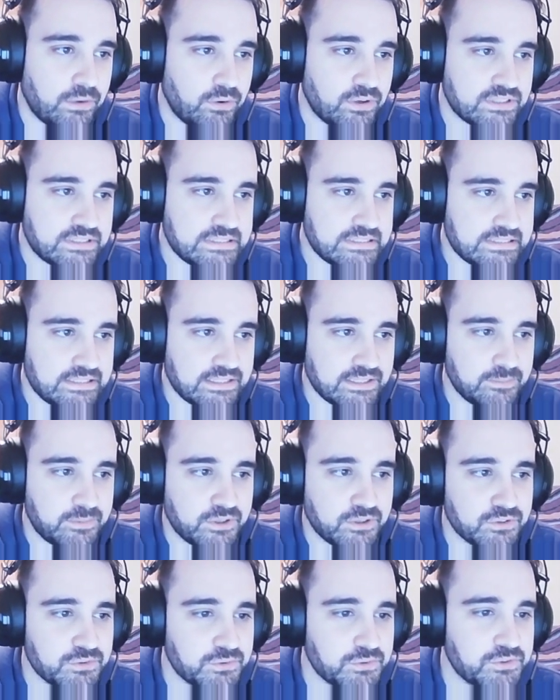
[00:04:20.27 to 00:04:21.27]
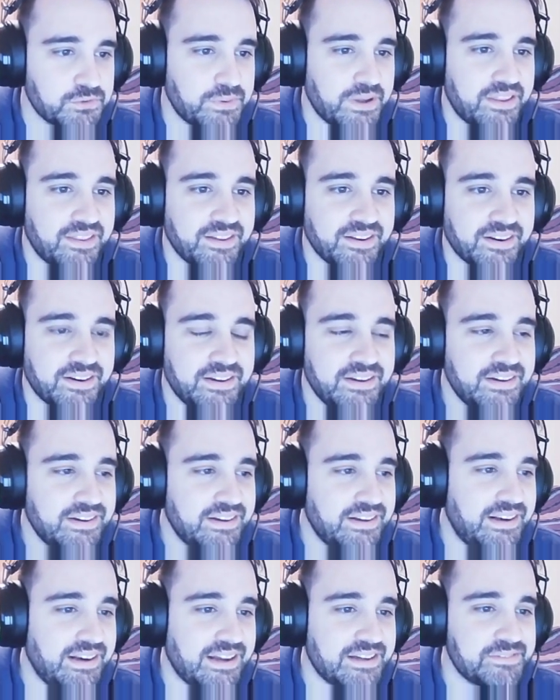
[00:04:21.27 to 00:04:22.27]
no existe, pero nos vamos a hacer
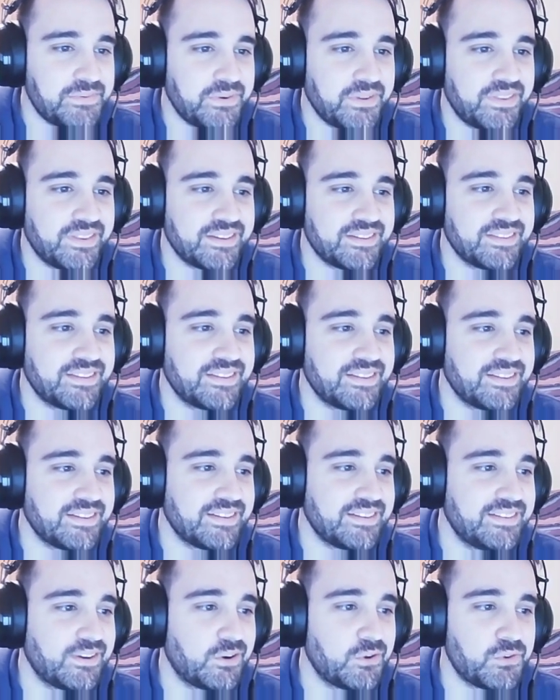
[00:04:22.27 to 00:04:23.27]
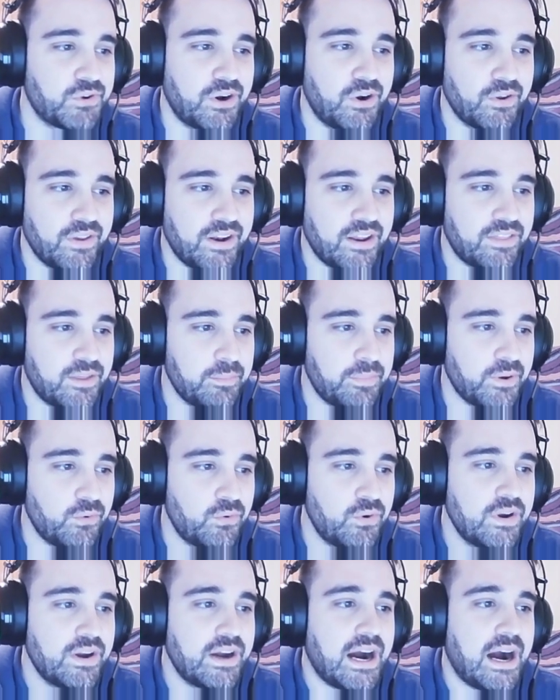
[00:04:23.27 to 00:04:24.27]
las veces de, controlador de la CPU,